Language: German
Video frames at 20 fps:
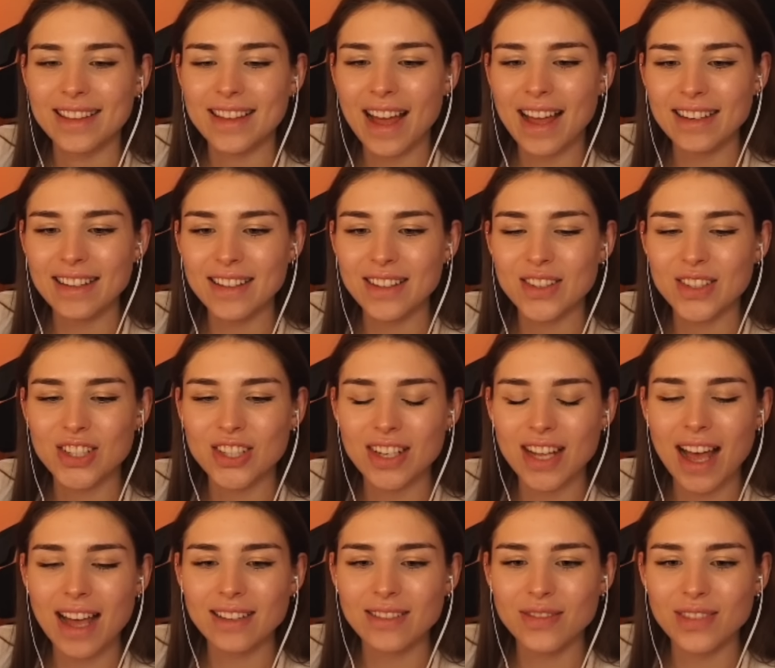Dann
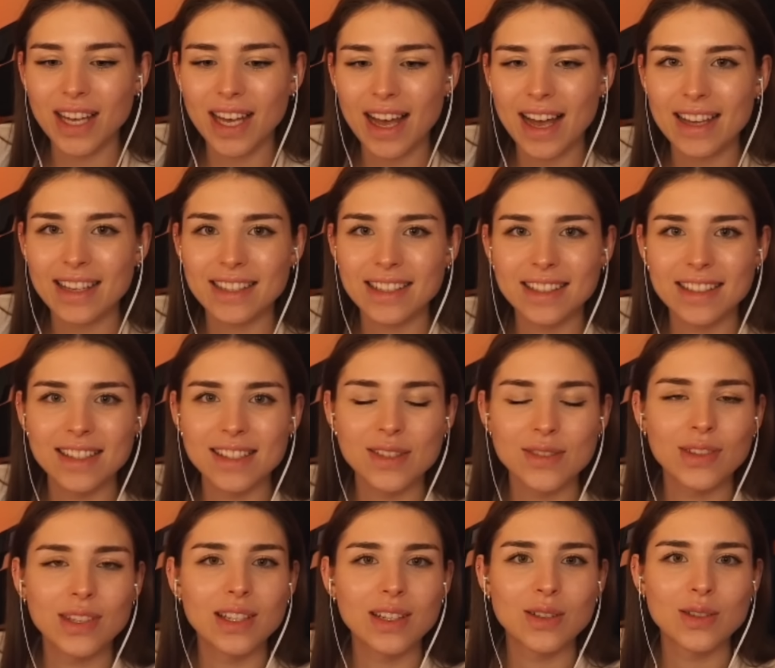starten wir rein in
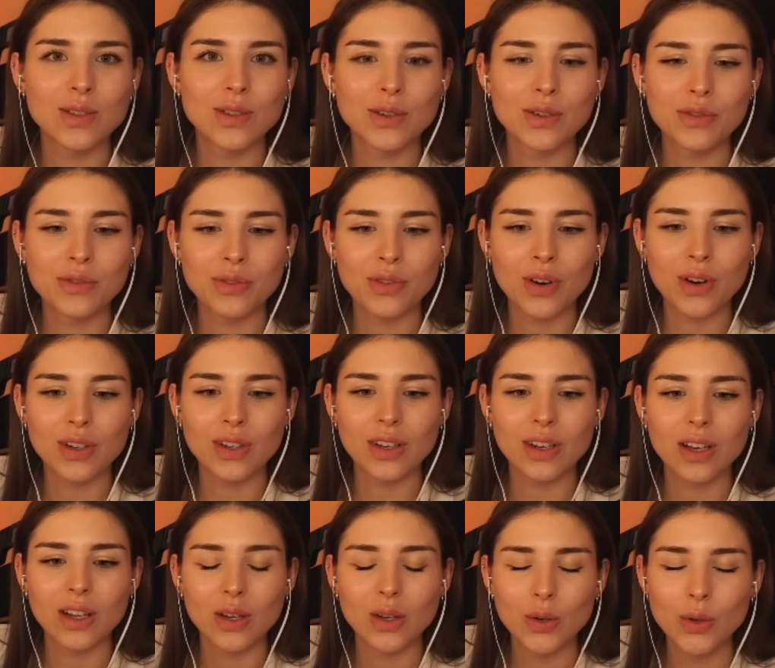das Video
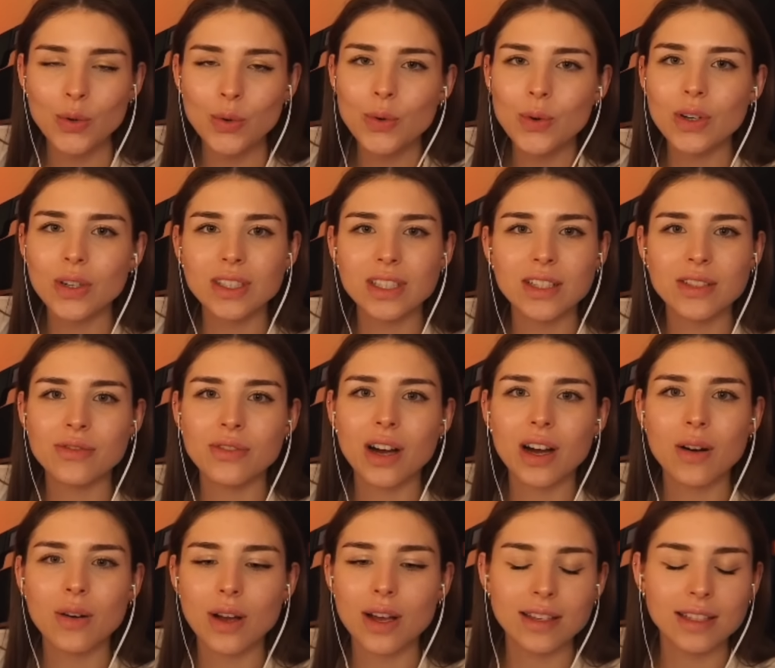von Kuchen
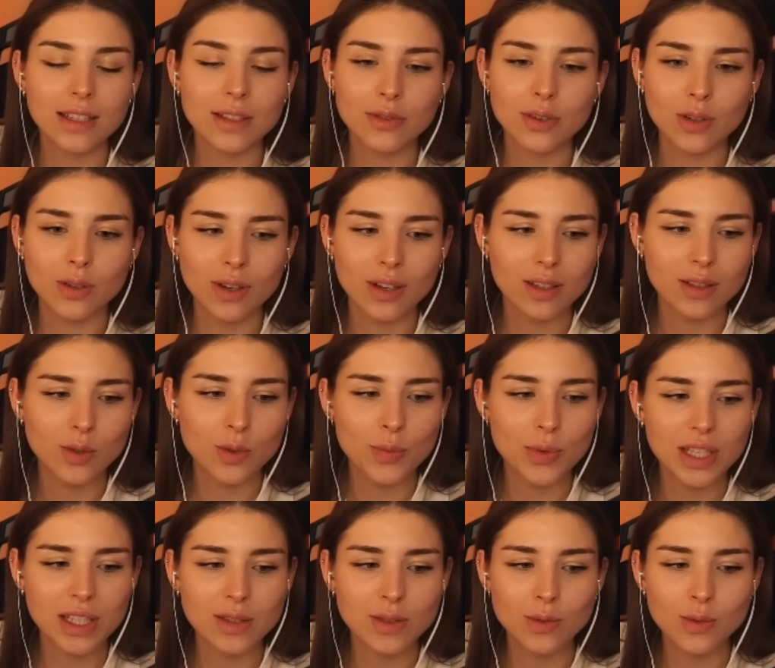TV, äh nee, von
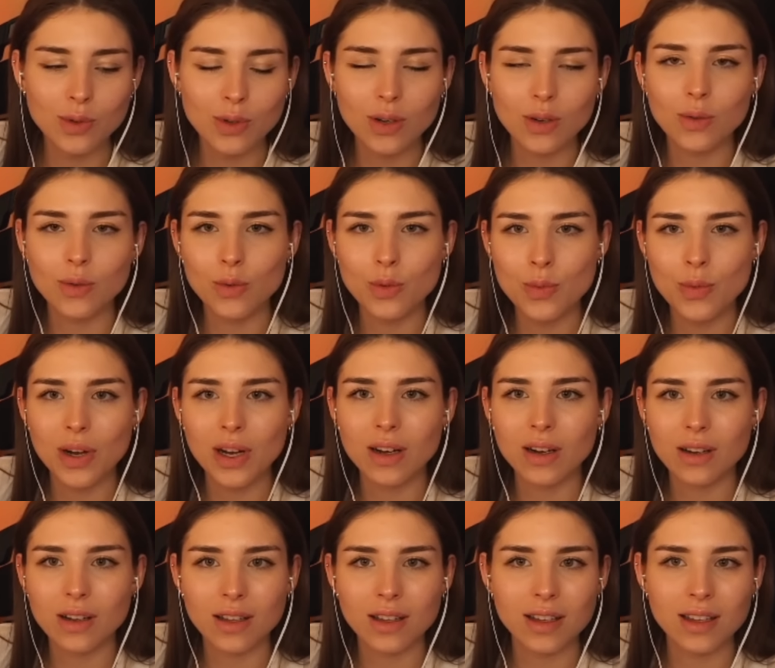Tobias Huch
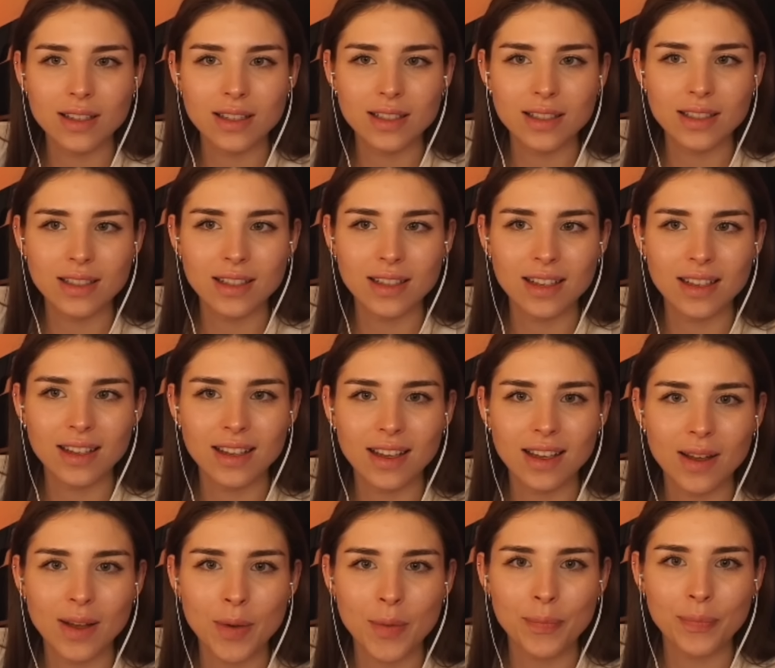über äh, den
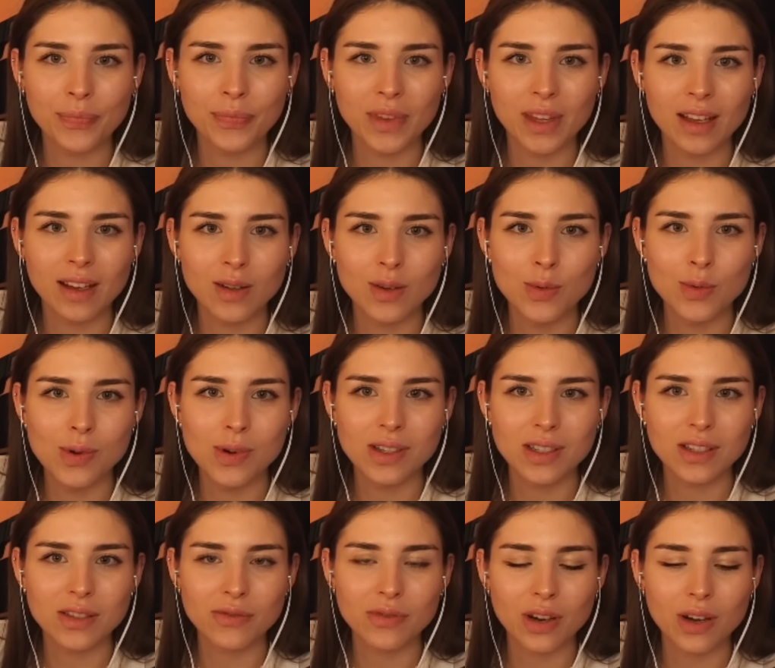ähm, Kuchen
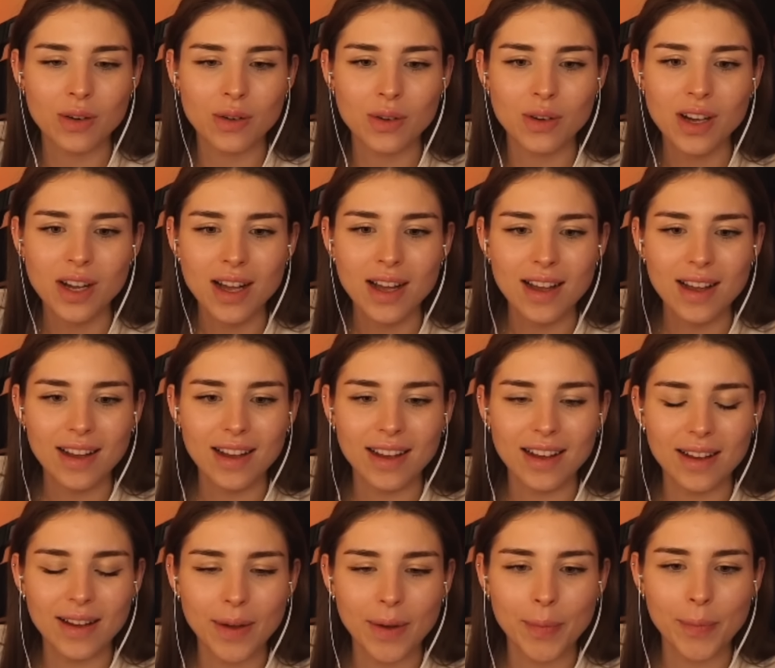TV.
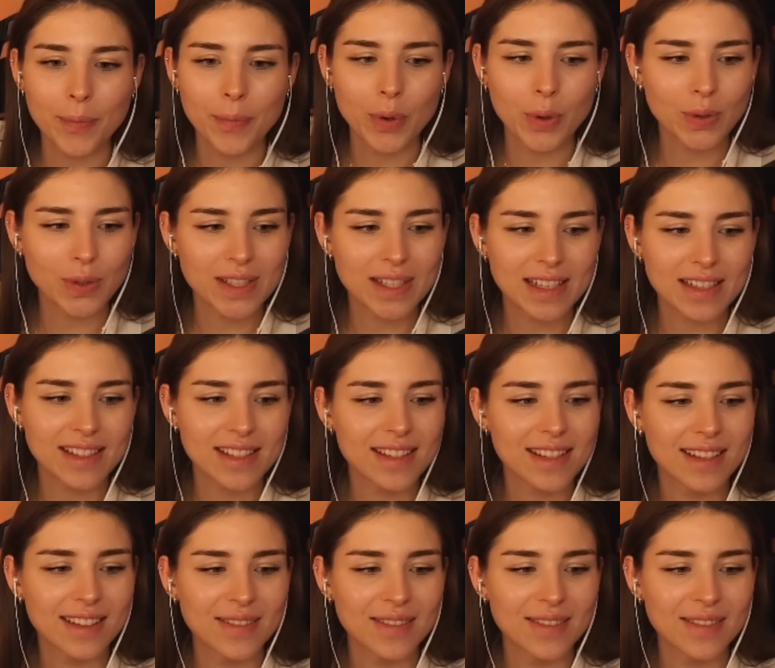Ähm, Prozess.